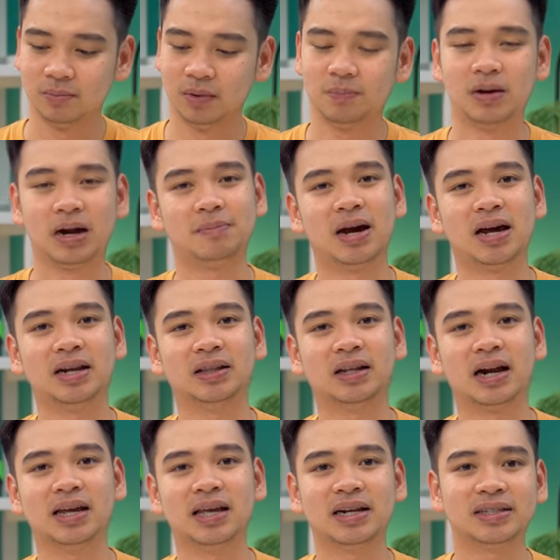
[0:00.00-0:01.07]
Beberapa hari
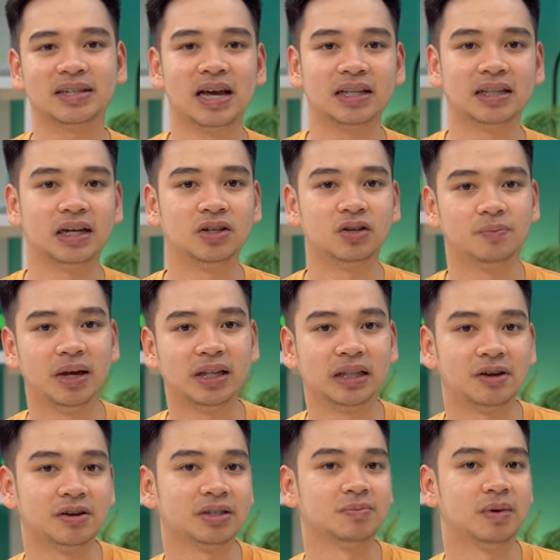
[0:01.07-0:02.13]
terakhir saya ada nyobain
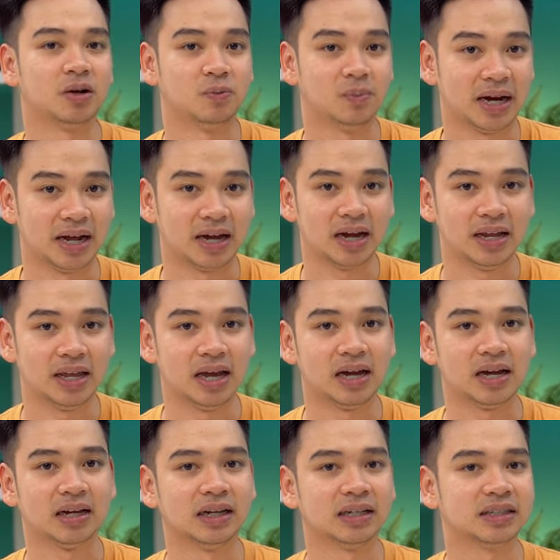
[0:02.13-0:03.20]
TWS baru mereka yang
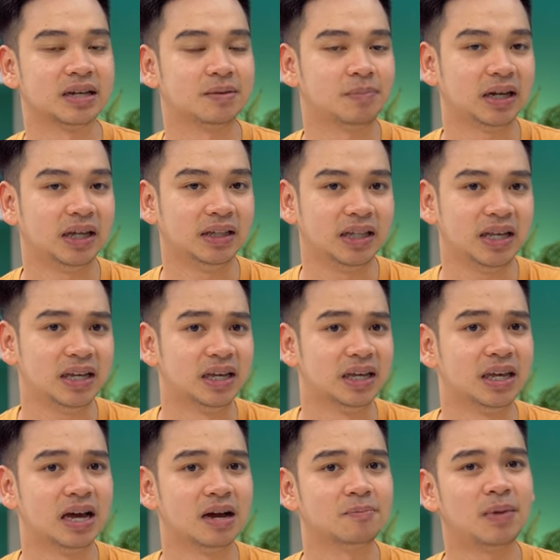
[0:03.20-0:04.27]
kelasnya paling tinggi,
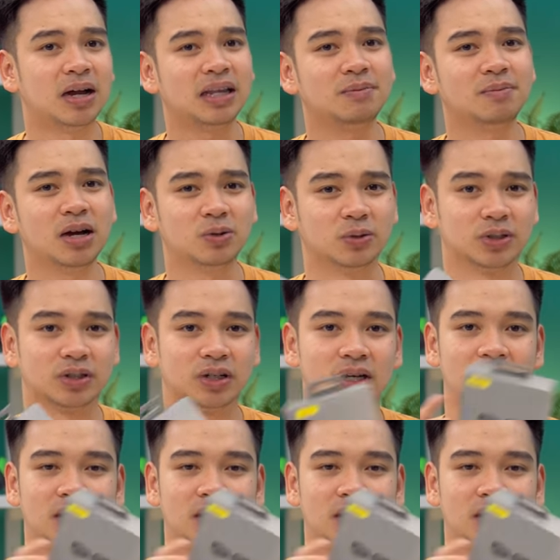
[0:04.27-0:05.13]
yang paling bagus.